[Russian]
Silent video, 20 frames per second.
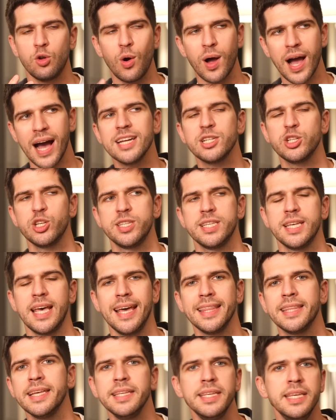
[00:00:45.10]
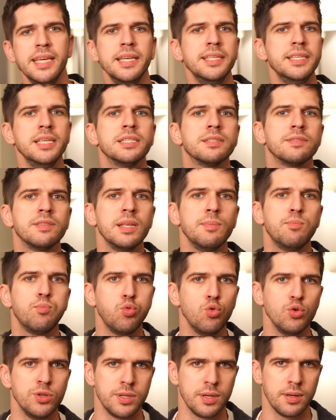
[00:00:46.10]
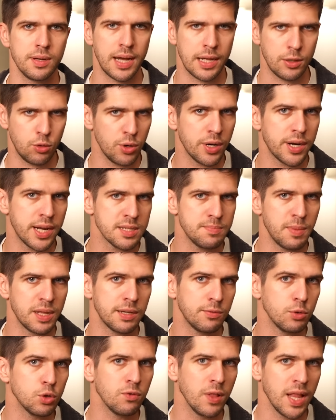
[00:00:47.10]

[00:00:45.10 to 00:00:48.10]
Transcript: то кажется, это не единственный путь, который рассматривают